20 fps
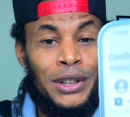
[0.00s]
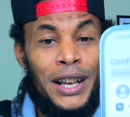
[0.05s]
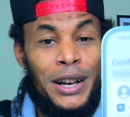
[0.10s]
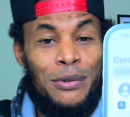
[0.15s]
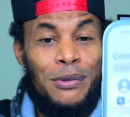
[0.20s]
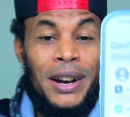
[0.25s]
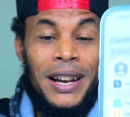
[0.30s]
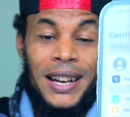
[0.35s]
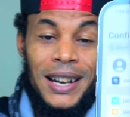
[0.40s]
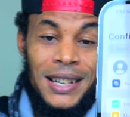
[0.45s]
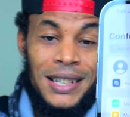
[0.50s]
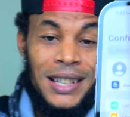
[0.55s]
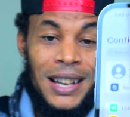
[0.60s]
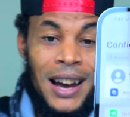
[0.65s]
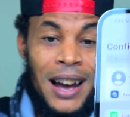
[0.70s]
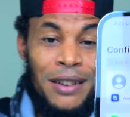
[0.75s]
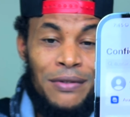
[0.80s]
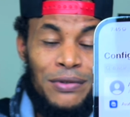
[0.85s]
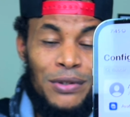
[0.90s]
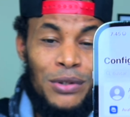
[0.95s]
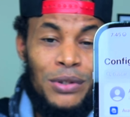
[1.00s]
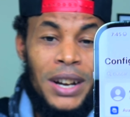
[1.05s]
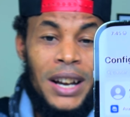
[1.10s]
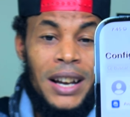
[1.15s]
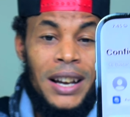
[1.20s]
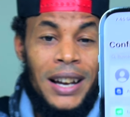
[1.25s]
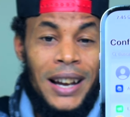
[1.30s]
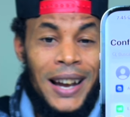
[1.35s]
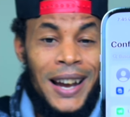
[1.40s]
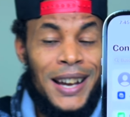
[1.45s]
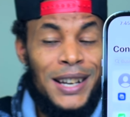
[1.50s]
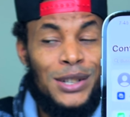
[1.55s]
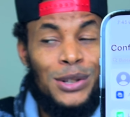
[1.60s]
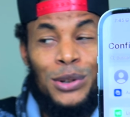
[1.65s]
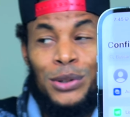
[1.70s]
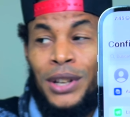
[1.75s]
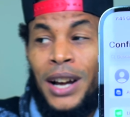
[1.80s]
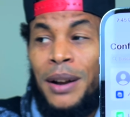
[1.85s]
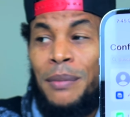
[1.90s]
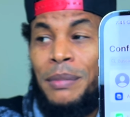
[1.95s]
tengo en este iPhone es
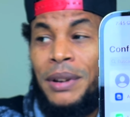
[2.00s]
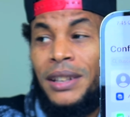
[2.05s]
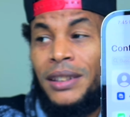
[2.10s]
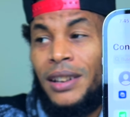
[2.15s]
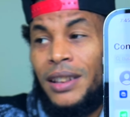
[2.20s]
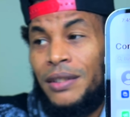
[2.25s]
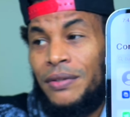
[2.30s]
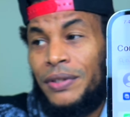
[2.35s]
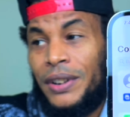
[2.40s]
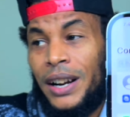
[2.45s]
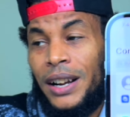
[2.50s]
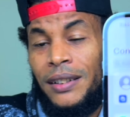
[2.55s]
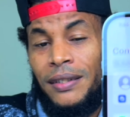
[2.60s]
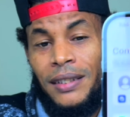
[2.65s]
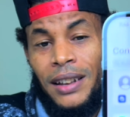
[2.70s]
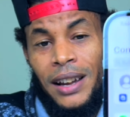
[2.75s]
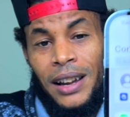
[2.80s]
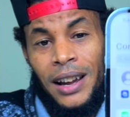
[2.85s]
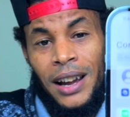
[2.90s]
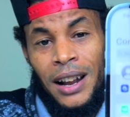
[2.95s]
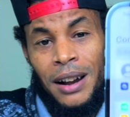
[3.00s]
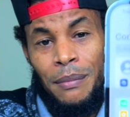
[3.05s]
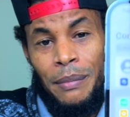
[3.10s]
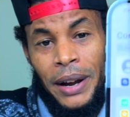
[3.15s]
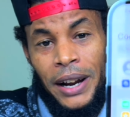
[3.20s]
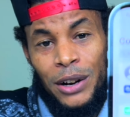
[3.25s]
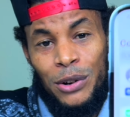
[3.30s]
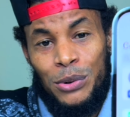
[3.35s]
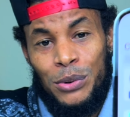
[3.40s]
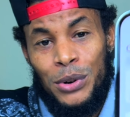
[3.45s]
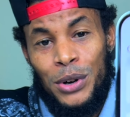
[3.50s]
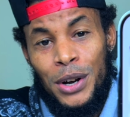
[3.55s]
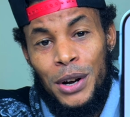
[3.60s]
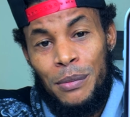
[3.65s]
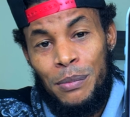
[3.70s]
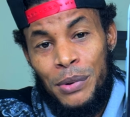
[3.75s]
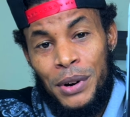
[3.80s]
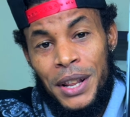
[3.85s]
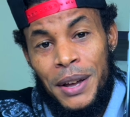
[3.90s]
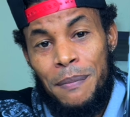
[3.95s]
totalmente diferente el menú
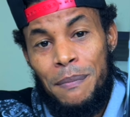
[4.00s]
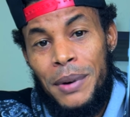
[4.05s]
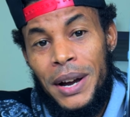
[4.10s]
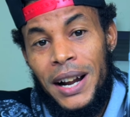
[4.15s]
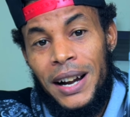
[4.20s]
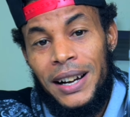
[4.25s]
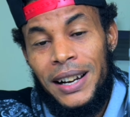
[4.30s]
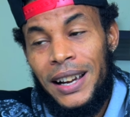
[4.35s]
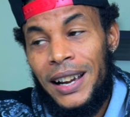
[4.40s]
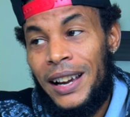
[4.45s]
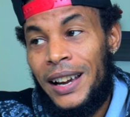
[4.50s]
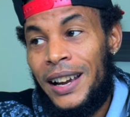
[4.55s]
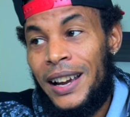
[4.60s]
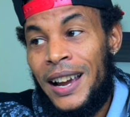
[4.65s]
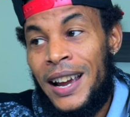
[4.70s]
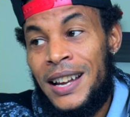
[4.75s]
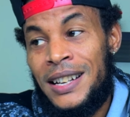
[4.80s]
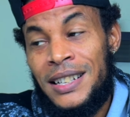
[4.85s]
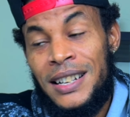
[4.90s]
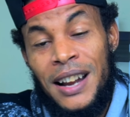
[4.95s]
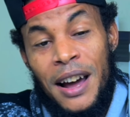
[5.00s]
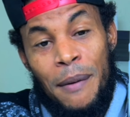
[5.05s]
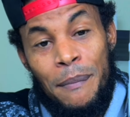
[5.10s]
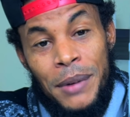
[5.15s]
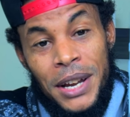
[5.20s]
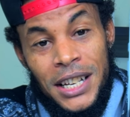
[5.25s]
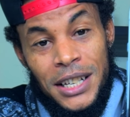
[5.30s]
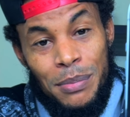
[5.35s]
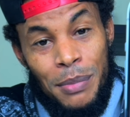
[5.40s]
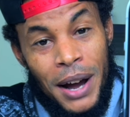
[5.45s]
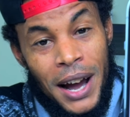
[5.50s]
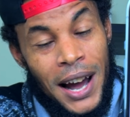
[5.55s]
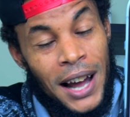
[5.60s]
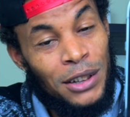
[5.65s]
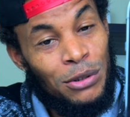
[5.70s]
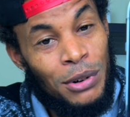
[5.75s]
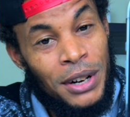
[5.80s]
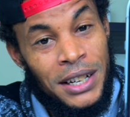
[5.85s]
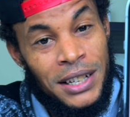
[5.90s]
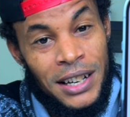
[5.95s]
pueden ver que es la misma
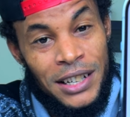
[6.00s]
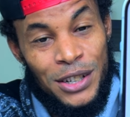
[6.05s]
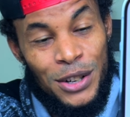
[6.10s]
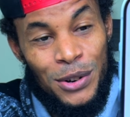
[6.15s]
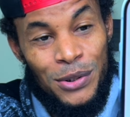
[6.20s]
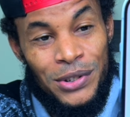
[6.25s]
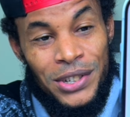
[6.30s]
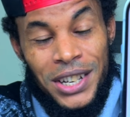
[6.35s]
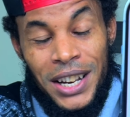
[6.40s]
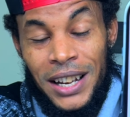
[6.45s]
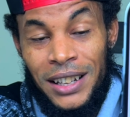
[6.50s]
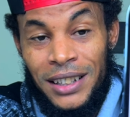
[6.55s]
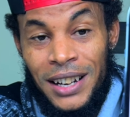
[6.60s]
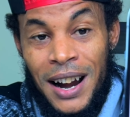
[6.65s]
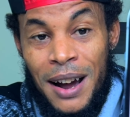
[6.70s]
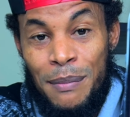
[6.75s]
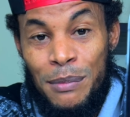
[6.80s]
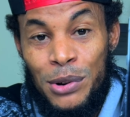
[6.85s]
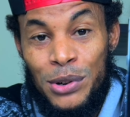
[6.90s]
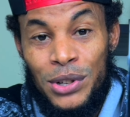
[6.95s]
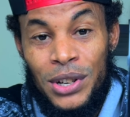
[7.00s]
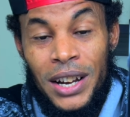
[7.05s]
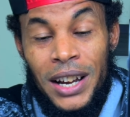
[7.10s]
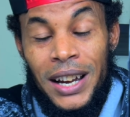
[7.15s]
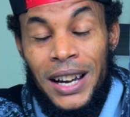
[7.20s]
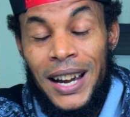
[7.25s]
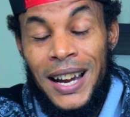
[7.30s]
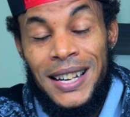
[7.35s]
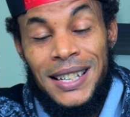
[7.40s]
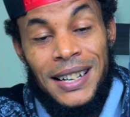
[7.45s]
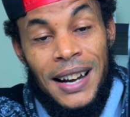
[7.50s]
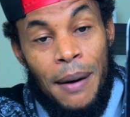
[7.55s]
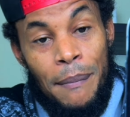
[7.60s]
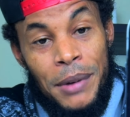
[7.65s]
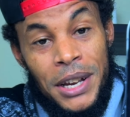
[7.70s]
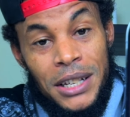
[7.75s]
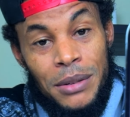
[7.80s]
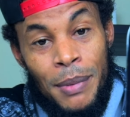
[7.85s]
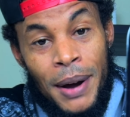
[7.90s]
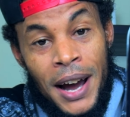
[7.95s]
actualización. Si entramos, es la
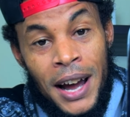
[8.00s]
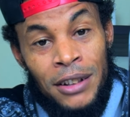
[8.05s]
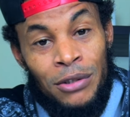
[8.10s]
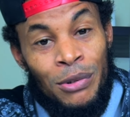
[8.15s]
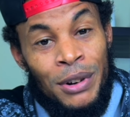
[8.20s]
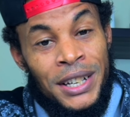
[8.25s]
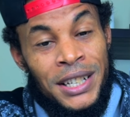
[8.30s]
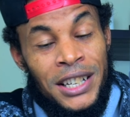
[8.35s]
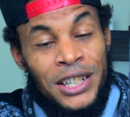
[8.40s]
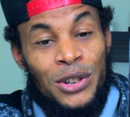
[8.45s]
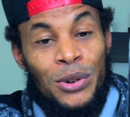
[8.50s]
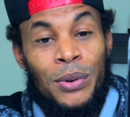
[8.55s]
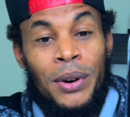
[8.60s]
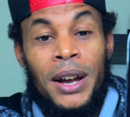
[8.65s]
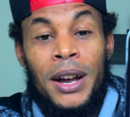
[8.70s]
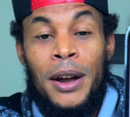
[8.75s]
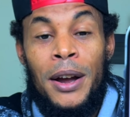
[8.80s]
misma actualización.